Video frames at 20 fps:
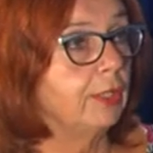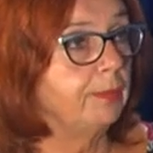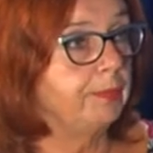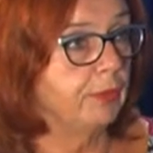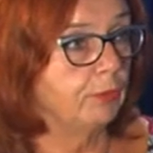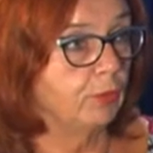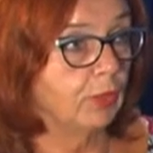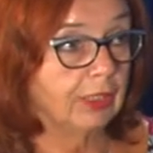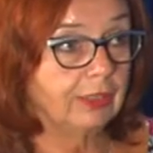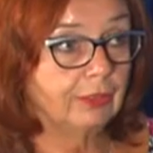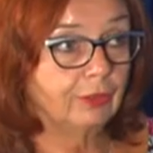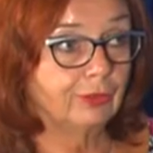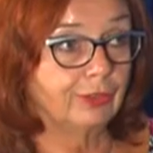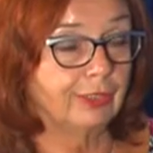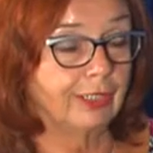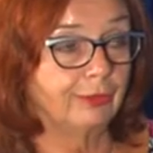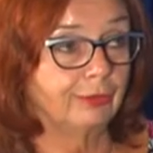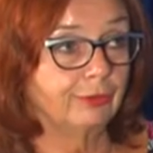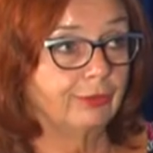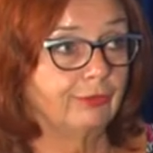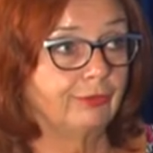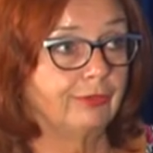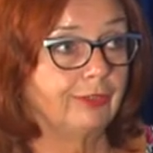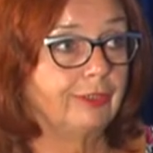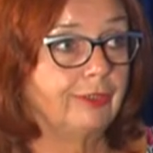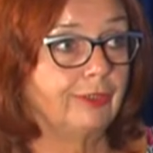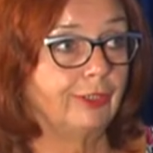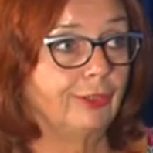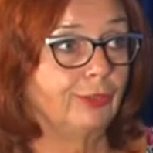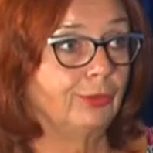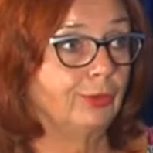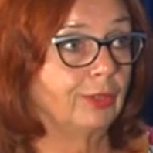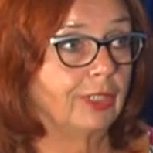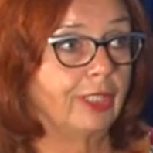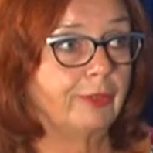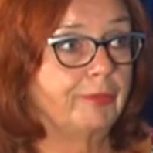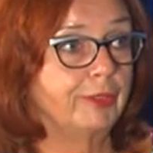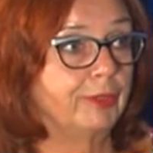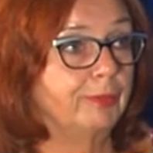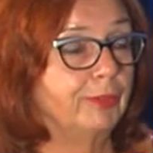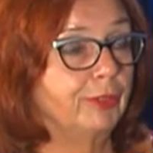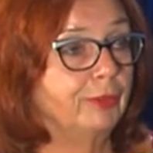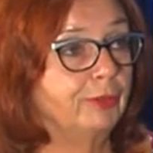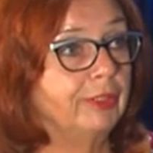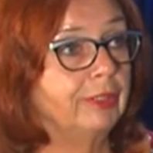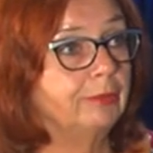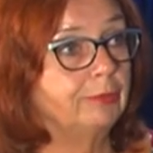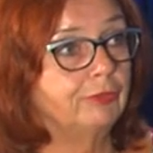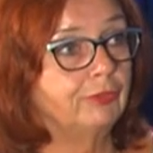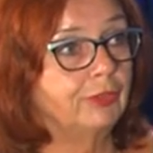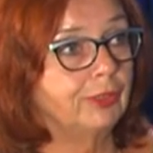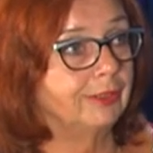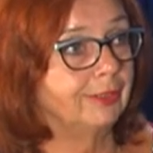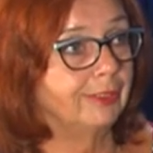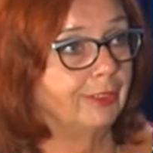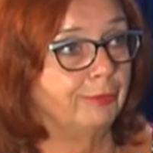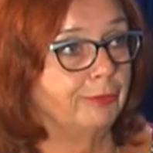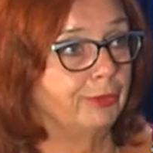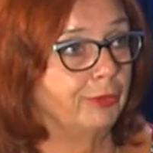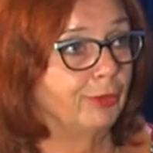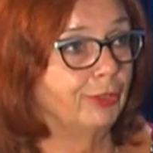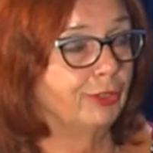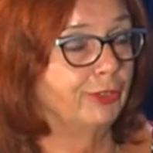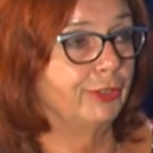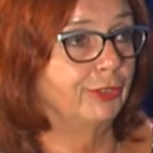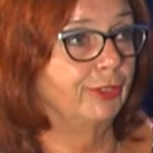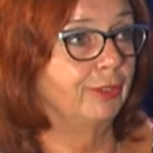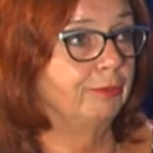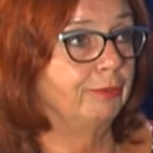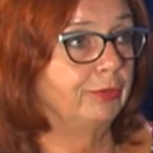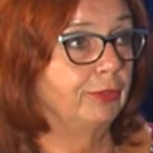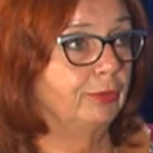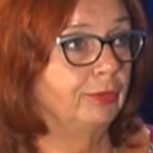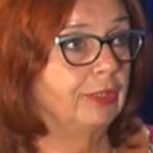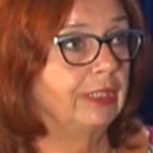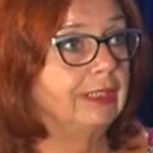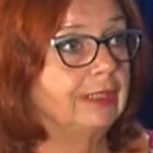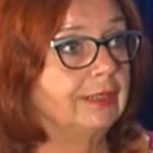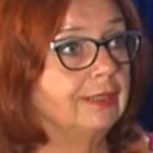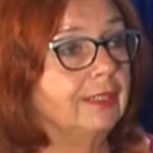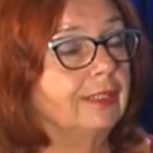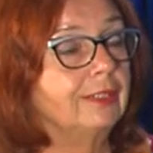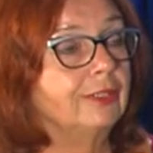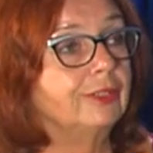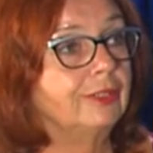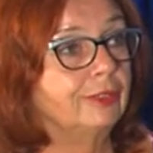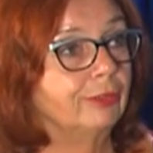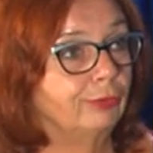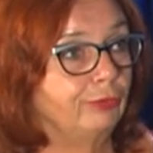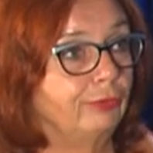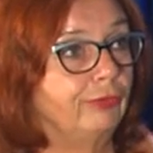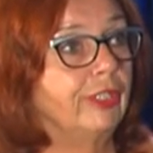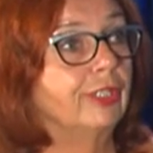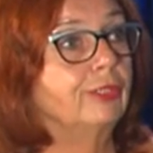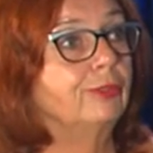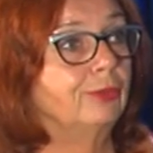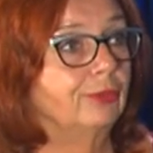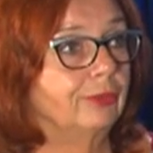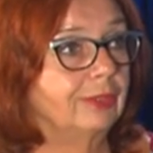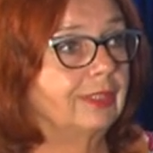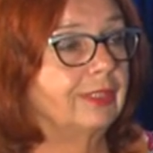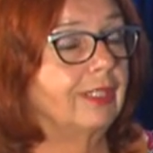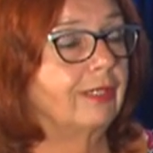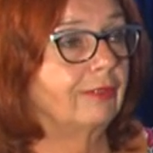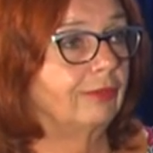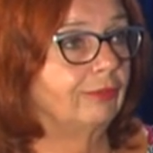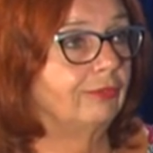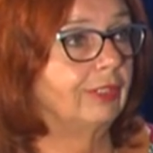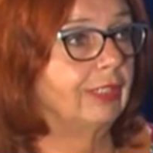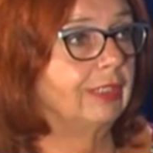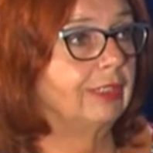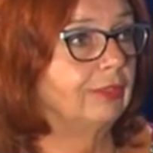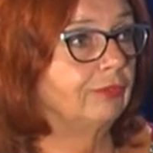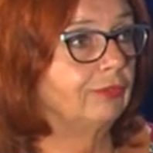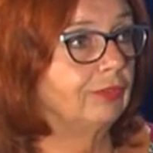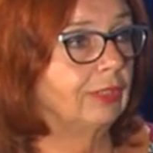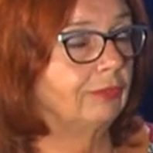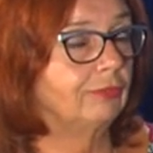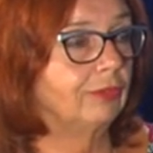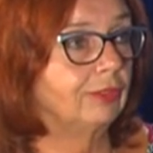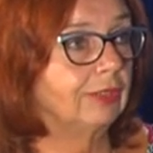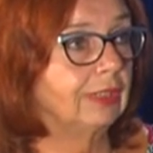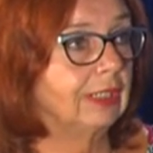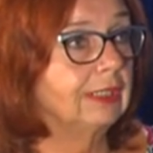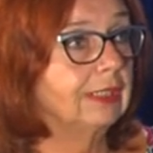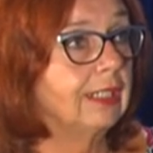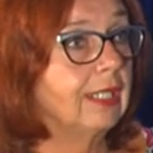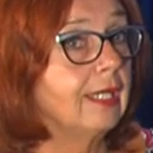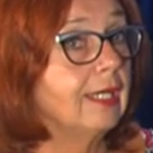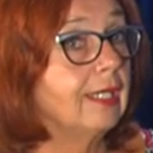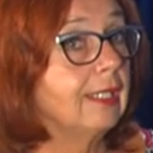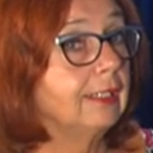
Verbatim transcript: i piłka nożna oczywiście. I tutaj proponujemy wszystkim miłośnikom piłki, niezależnie od wieku, startowanie w zawodach. Mm -hmm.